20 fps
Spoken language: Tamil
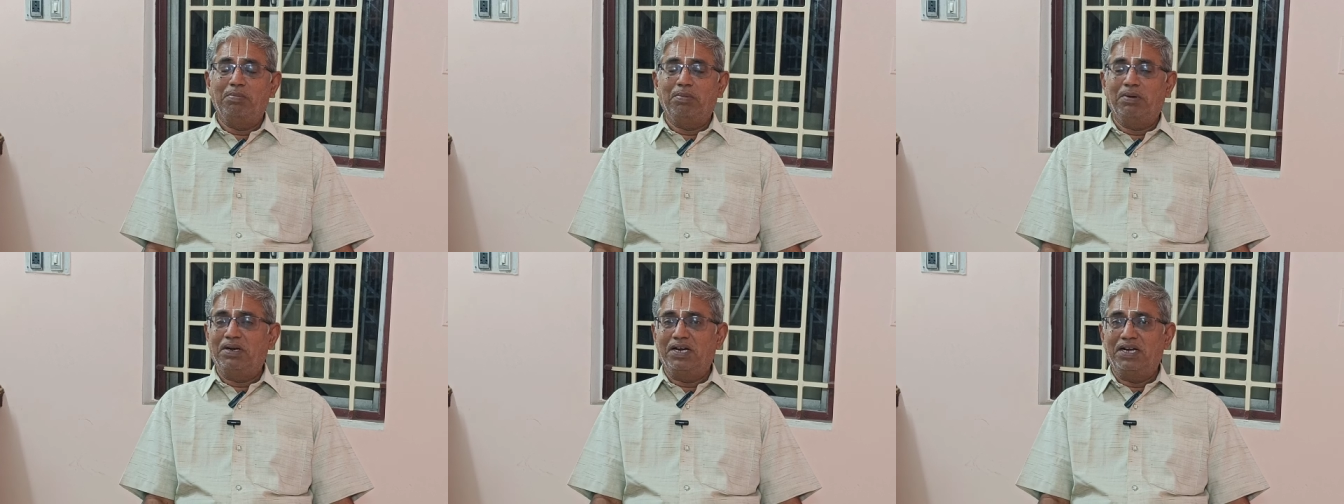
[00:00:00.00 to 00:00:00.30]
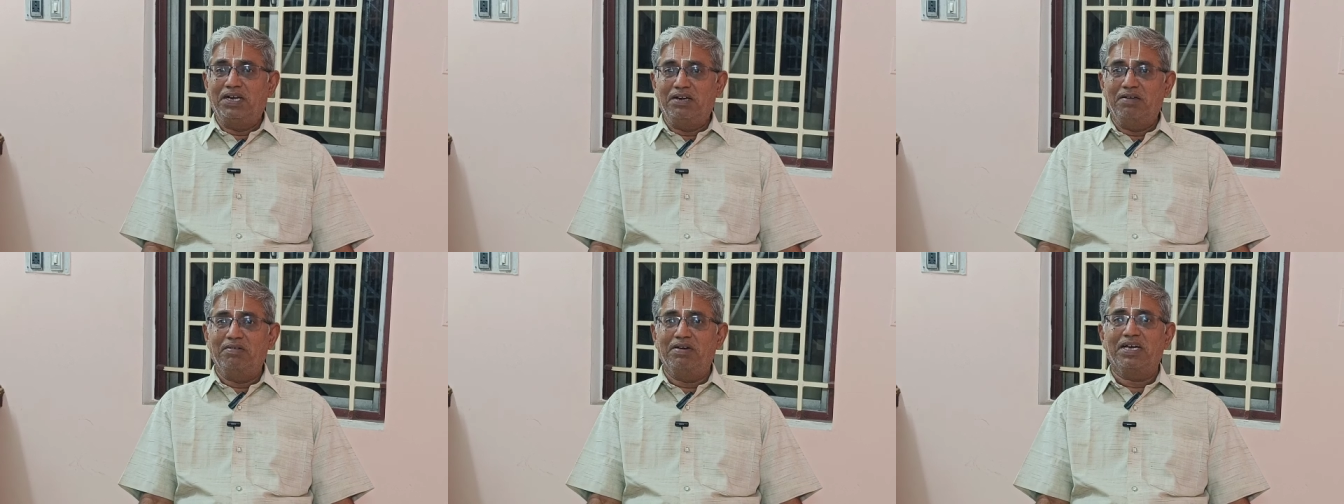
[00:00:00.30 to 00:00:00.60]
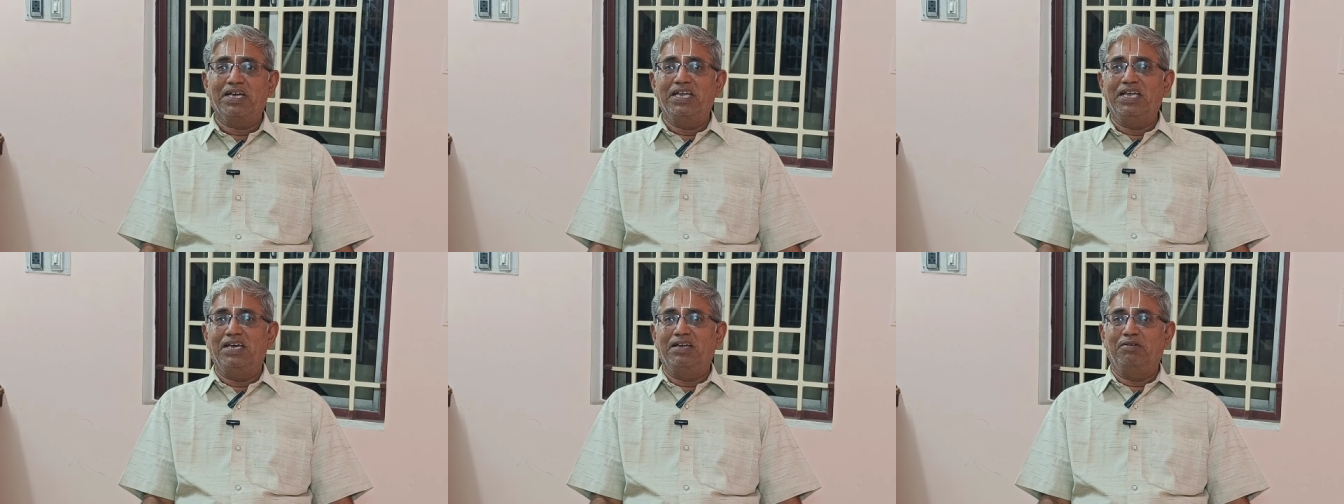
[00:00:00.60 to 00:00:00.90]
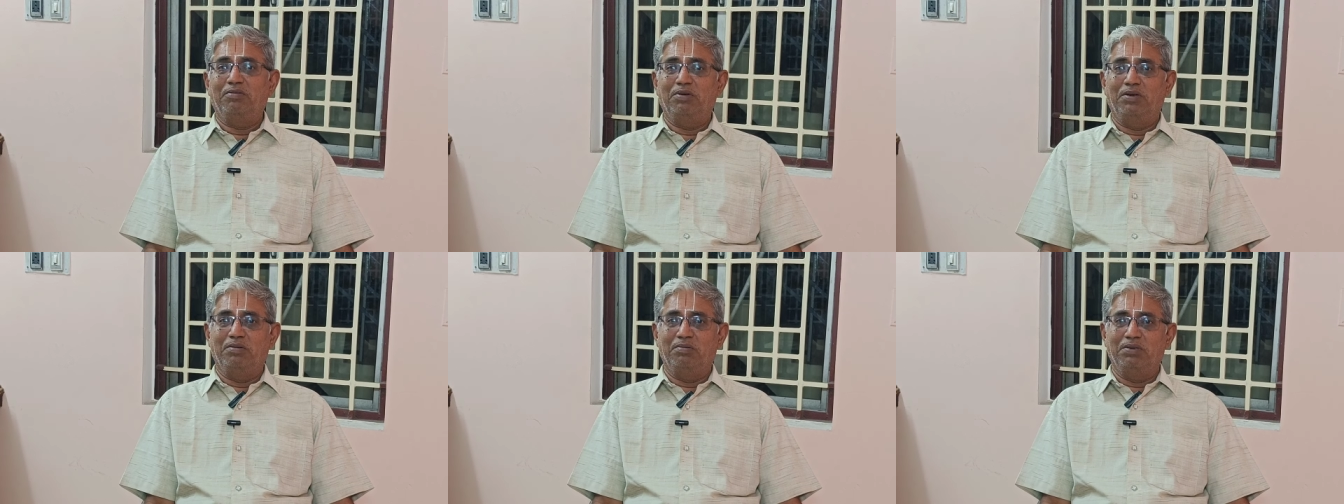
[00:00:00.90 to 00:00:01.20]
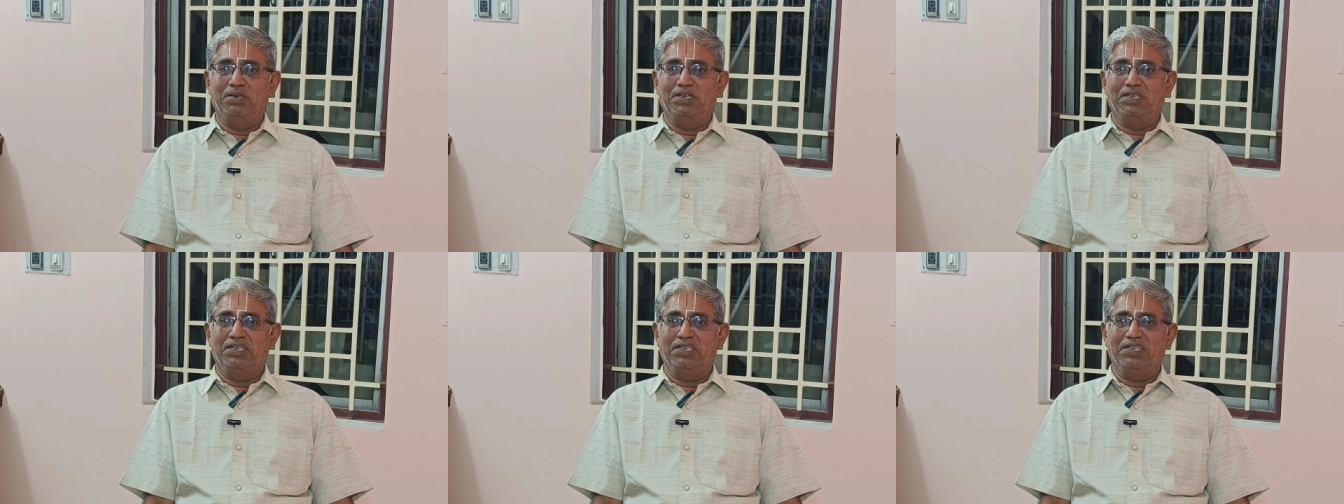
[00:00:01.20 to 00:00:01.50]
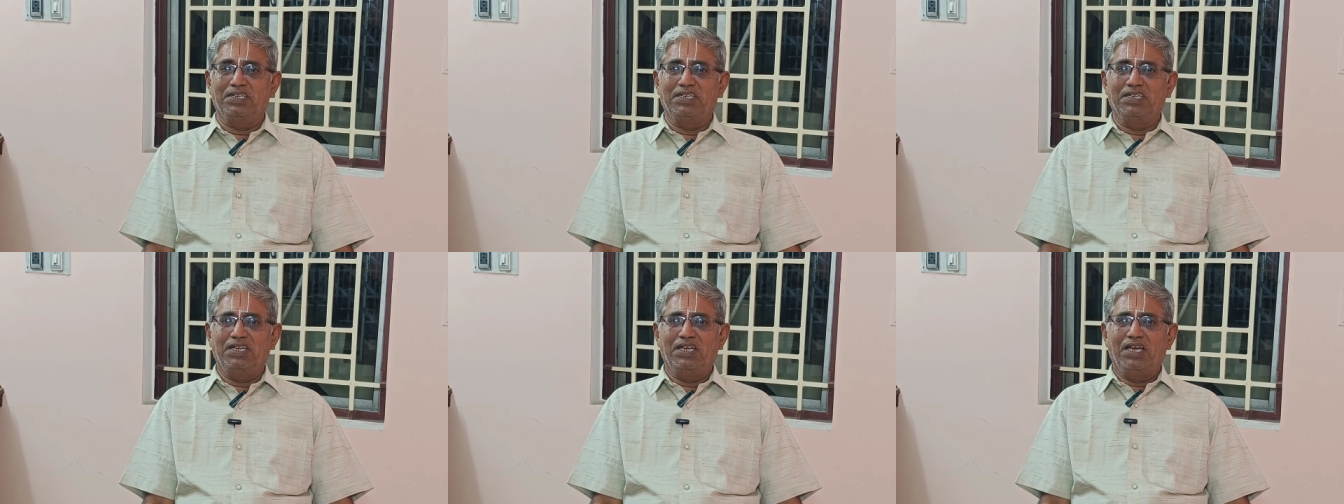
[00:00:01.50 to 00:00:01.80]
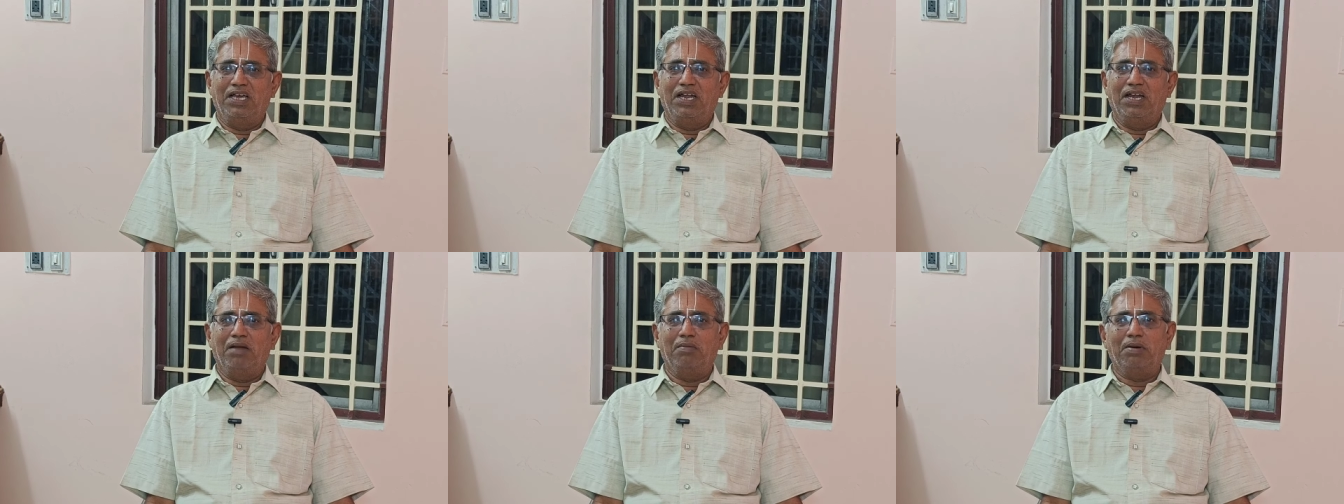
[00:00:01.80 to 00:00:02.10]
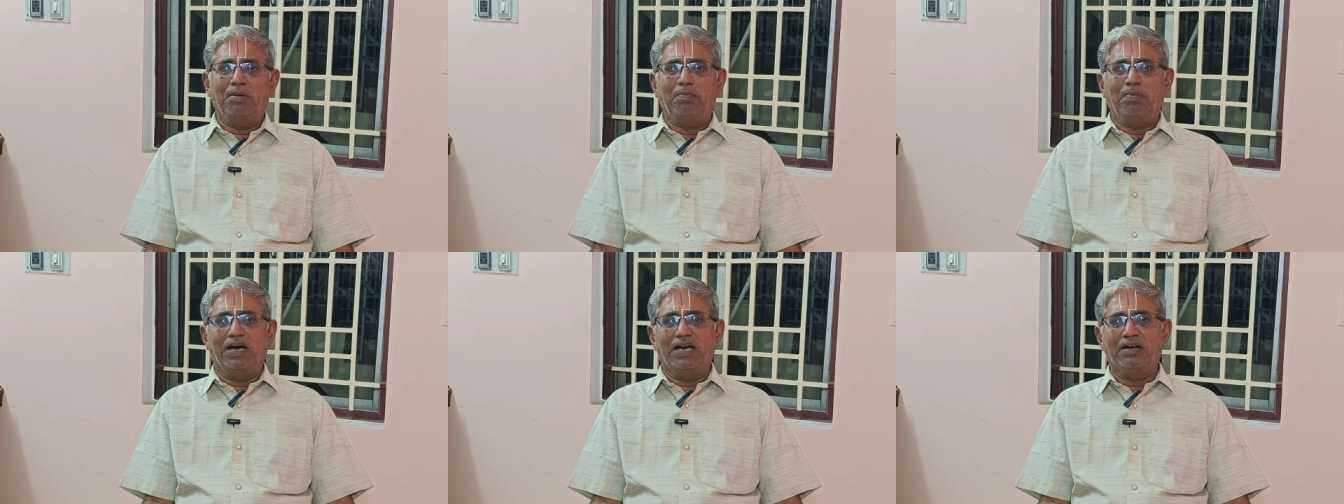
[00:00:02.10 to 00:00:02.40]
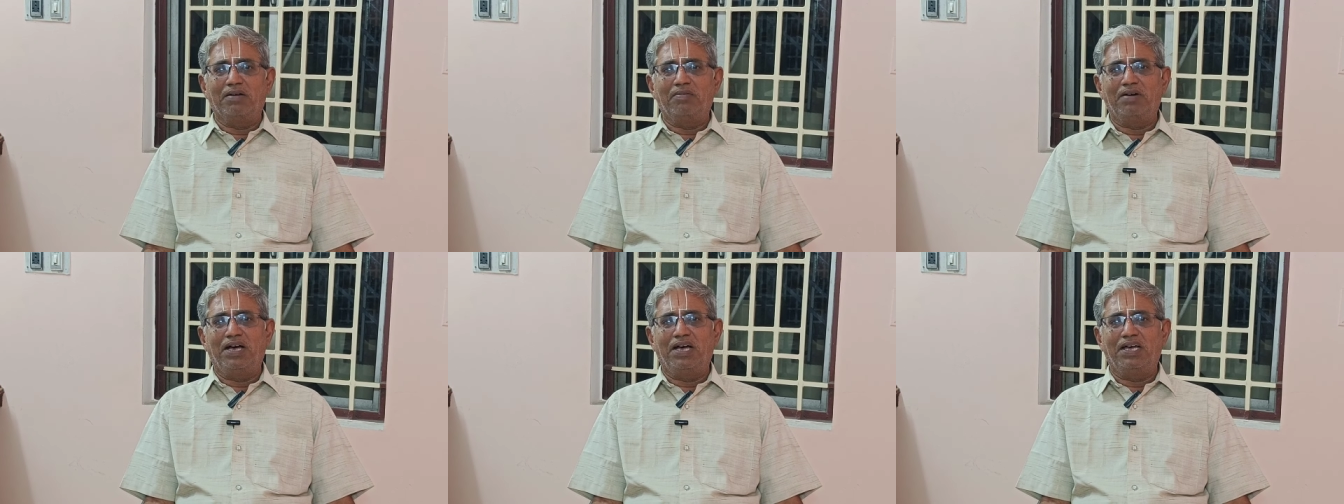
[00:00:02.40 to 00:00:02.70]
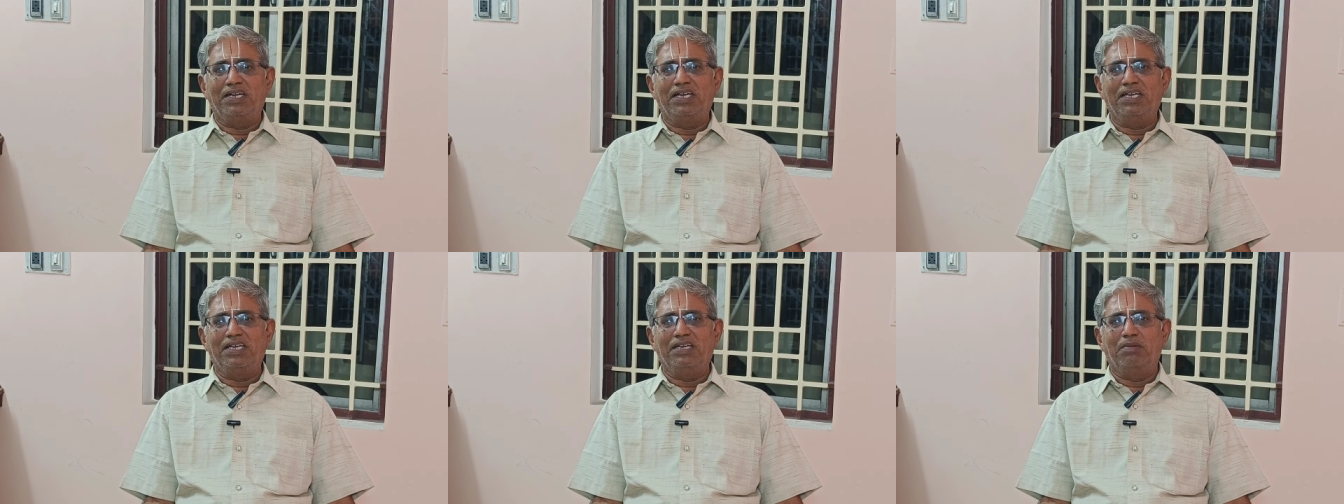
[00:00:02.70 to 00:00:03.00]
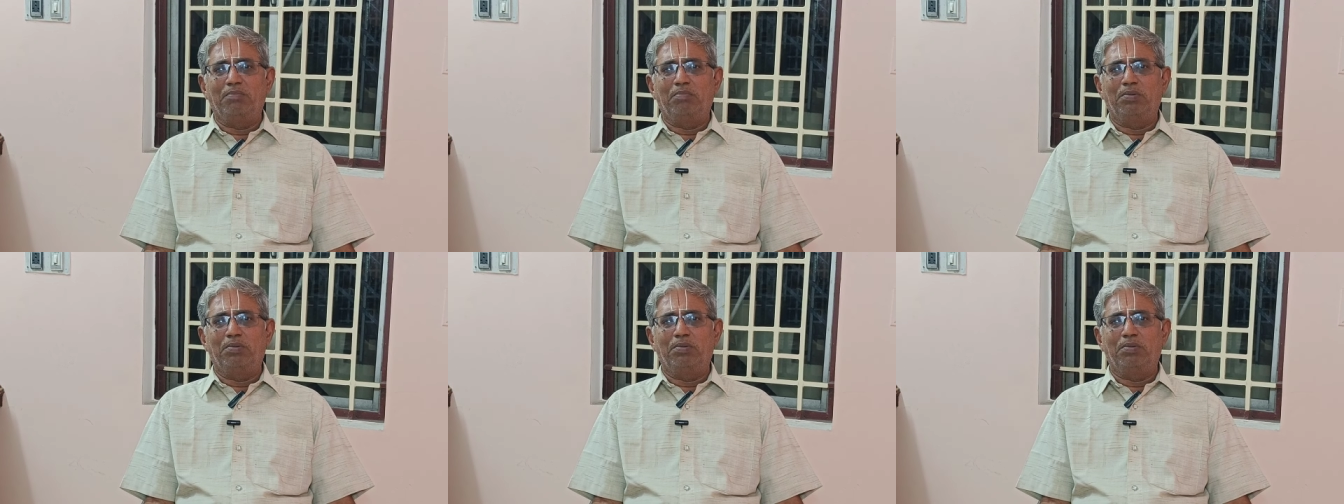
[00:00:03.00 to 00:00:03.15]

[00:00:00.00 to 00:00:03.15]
இப்போ ரெண்டு வகையான உறவு இருக்கு நம்ம பகவானை